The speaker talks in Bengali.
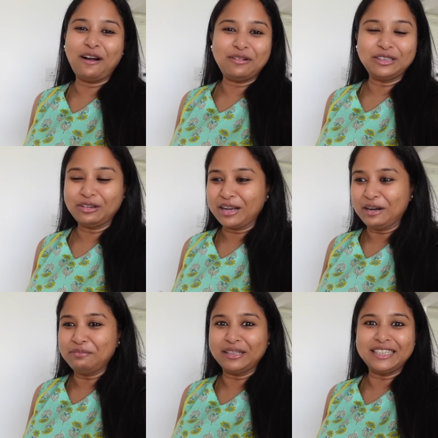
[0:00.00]
আমার তো
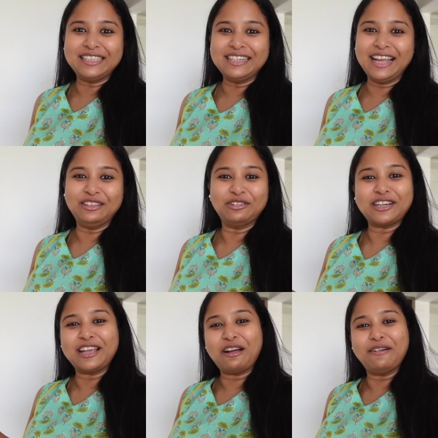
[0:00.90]
গণপতিজি নেই তো
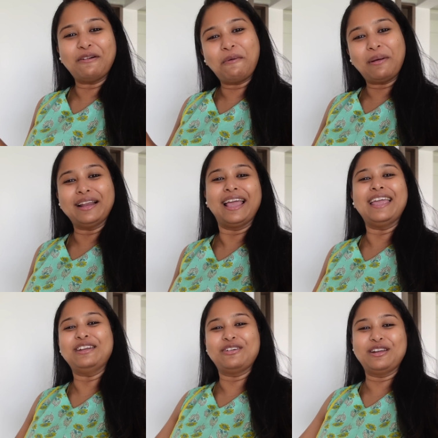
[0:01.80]
সেই কারণে গোপালকেই
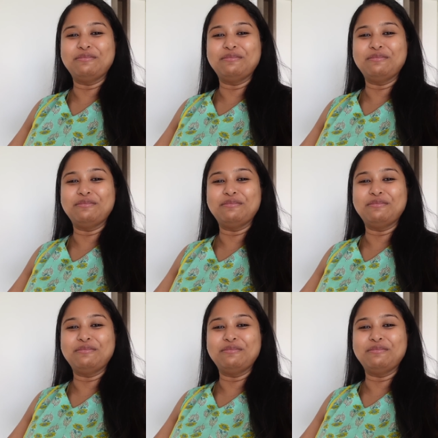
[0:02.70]
একটুখানি